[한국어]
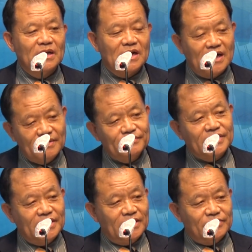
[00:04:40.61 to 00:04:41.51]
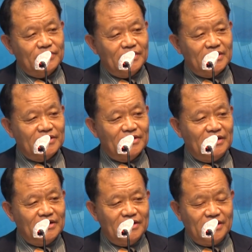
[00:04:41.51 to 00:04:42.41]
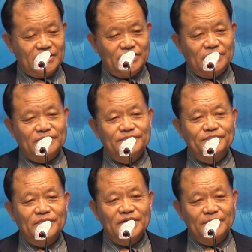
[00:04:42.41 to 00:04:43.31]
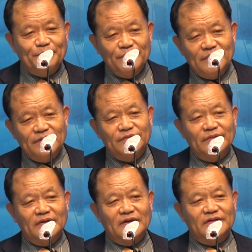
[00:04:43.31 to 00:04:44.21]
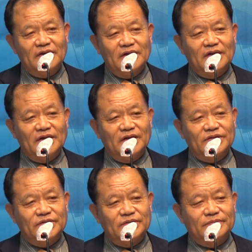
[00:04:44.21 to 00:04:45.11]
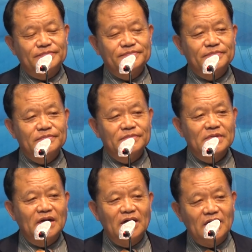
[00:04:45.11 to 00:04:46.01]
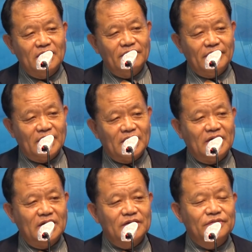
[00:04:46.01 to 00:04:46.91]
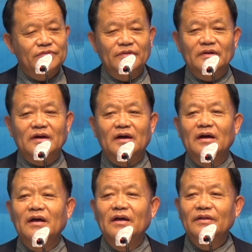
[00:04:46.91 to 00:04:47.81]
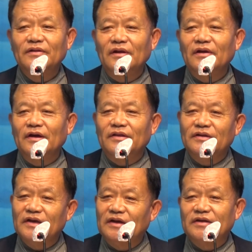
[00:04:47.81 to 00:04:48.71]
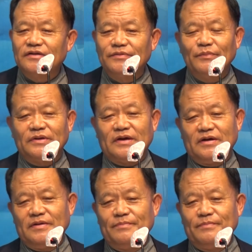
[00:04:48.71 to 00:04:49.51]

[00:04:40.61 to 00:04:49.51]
감사의 소리가 들려야 되겠죠. 기쁨의 소리가 들려야 되겠죠. 할렐루야 하는 소리가 들려야 되지 않겠습니까?